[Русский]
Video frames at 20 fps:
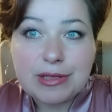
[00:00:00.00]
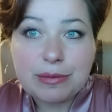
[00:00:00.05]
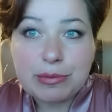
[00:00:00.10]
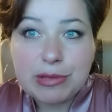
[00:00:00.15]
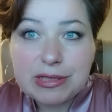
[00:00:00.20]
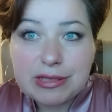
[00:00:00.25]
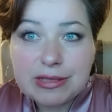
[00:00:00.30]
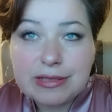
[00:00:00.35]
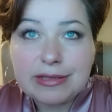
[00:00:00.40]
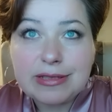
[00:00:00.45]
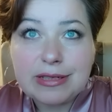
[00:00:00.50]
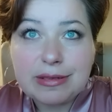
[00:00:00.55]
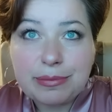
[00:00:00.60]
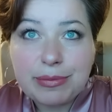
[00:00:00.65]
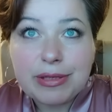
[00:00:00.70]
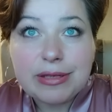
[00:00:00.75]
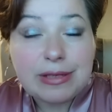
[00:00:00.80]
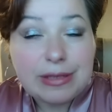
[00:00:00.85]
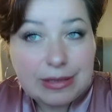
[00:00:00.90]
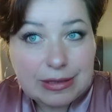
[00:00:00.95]
заместитель
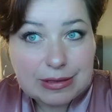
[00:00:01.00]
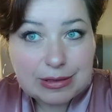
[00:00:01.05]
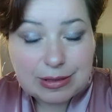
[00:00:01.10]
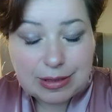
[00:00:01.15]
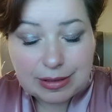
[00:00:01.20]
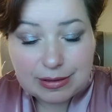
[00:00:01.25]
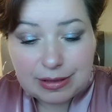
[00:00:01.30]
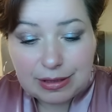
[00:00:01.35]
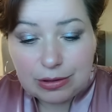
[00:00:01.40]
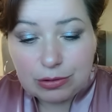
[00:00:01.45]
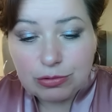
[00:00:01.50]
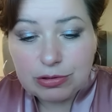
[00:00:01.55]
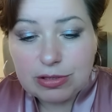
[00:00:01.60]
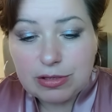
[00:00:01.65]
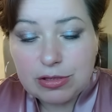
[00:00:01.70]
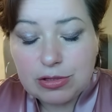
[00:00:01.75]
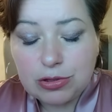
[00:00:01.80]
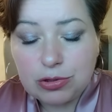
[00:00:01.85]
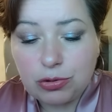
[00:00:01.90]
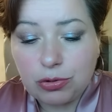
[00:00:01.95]
министра, да, то есть
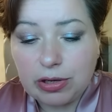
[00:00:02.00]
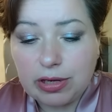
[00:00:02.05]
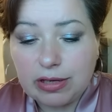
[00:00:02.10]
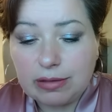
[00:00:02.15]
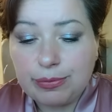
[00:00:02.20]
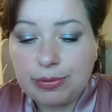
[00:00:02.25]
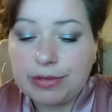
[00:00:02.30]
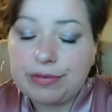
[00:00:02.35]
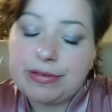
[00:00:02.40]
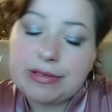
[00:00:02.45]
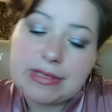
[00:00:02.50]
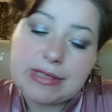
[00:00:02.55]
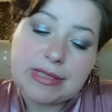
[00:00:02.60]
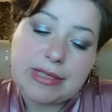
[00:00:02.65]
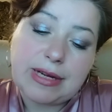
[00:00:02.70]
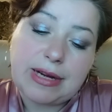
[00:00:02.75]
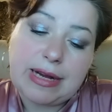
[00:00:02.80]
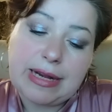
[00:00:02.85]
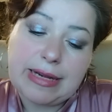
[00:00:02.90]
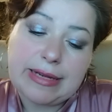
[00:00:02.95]
лицо как бы
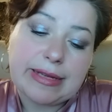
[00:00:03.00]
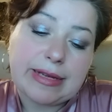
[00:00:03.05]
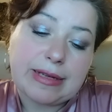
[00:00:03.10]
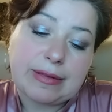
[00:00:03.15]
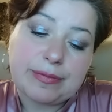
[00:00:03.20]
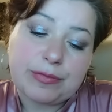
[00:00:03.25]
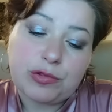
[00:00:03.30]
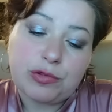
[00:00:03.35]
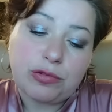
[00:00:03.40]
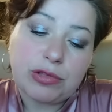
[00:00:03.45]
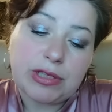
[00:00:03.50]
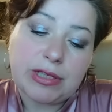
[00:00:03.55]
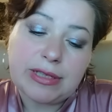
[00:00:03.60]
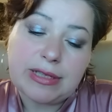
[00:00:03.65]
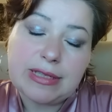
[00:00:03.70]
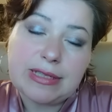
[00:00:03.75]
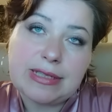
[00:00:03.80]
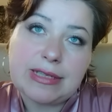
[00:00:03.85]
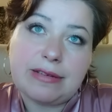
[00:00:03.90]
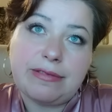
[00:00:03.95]
официальное. Ну, вот
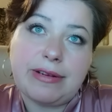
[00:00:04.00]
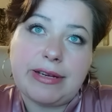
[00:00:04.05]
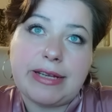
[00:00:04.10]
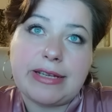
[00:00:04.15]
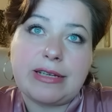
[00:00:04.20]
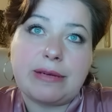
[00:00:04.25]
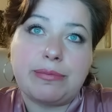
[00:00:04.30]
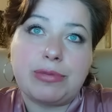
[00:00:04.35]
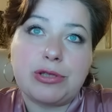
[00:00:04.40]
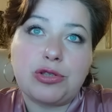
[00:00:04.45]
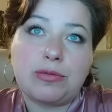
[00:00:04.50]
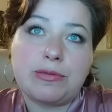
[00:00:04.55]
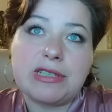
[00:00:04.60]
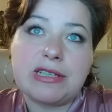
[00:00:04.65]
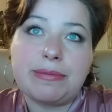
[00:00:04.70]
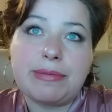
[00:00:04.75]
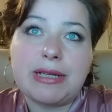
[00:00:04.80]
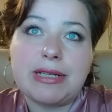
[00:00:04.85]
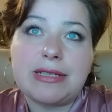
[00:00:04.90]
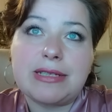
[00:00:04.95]
такие заявления. Причем,
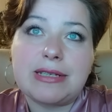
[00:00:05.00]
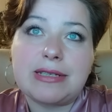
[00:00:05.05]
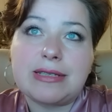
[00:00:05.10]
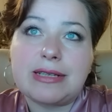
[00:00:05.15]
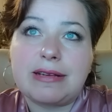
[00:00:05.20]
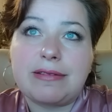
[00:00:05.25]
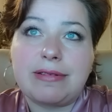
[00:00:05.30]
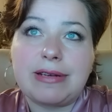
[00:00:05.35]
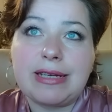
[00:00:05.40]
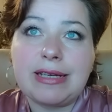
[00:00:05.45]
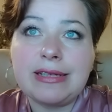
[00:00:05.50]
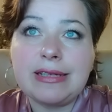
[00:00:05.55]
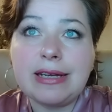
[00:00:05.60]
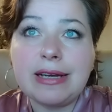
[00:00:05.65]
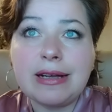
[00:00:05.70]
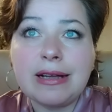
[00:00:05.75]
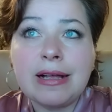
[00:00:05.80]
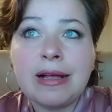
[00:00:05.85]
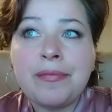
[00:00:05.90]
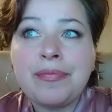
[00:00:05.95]
заметьте,
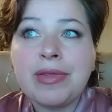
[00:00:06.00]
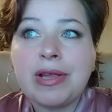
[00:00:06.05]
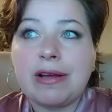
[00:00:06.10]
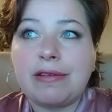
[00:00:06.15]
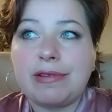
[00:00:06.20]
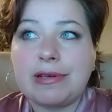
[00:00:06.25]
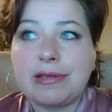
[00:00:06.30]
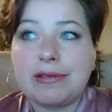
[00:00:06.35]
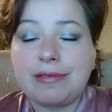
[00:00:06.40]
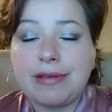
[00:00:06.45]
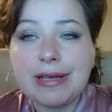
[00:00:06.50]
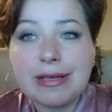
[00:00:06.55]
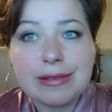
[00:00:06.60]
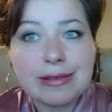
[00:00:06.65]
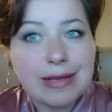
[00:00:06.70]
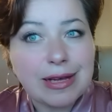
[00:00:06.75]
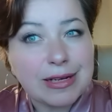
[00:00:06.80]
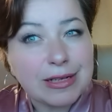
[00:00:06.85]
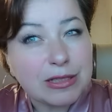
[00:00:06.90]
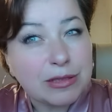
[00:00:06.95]
заявления в ответ
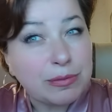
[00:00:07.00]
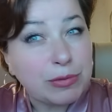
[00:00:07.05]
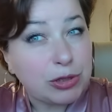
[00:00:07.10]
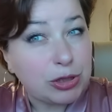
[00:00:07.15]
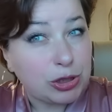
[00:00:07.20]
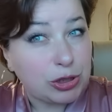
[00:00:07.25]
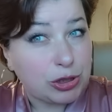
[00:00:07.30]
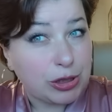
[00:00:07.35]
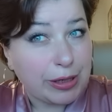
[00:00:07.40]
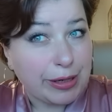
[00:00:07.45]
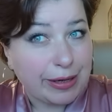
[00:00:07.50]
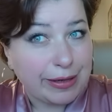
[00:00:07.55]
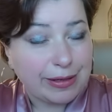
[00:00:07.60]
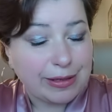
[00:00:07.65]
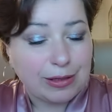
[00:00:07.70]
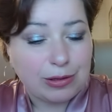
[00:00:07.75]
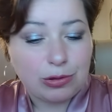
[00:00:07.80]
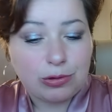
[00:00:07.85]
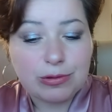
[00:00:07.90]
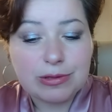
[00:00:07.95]
на
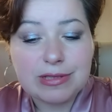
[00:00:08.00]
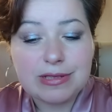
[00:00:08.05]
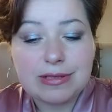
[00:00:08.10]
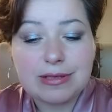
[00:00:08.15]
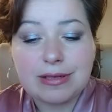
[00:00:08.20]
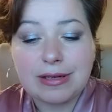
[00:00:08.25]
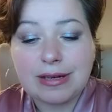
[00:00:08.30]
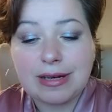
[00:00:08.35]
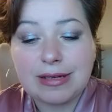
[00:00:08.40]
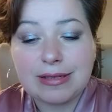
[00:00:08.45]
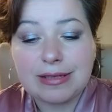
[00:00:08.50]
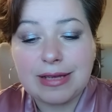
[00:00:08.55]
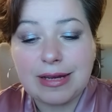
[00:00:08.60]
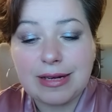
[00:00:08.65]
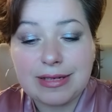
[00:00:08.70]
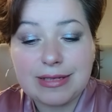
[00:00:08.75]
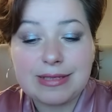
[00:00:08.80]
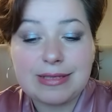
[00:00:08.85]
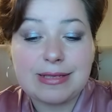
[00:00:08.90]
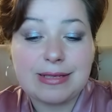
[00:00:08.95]
размещение. То есть, когда
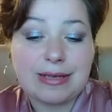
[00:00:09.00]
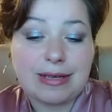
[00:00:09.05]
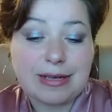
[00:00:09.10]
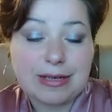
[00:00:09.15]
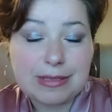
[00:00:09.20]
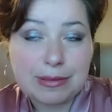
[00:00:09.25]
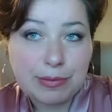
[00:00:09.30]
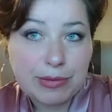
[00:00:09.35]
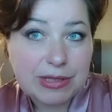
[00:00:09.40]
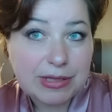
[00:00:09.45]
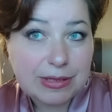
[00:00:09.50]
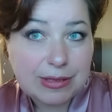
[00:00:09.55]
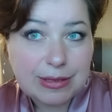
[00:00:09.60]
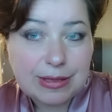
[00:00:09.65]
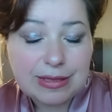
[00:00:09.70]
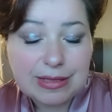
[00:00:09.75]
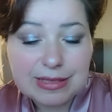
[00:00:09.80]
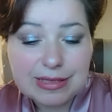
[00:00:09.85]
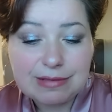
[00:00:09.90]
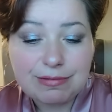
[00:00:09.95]
Россия
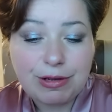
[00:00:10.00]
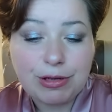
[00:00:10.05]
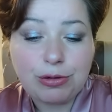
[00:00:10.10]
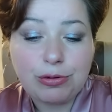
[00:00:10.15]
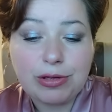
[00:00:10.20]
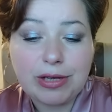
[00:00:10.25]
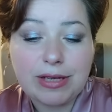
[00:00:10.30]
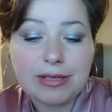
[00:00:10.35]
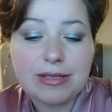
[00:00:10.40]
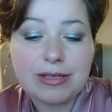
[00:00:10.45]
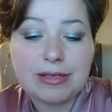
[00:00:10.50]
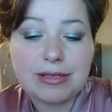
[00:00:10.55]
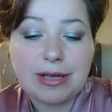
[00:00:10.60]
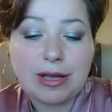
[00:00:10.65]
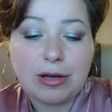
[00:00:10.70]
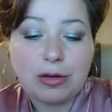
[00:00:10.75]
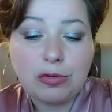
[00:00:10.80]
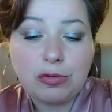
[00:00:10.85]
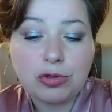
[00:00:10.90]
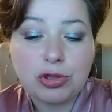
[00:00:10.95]
разместила свое
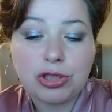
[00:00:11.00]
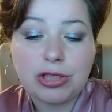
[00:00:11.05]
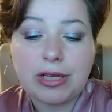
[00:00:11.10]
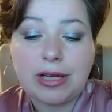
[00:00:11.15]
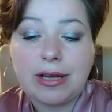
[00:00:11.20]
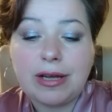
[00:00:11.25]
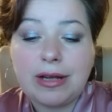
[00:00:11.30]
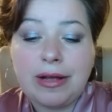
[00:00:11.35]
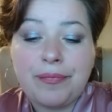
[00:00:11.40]
ядерное оружие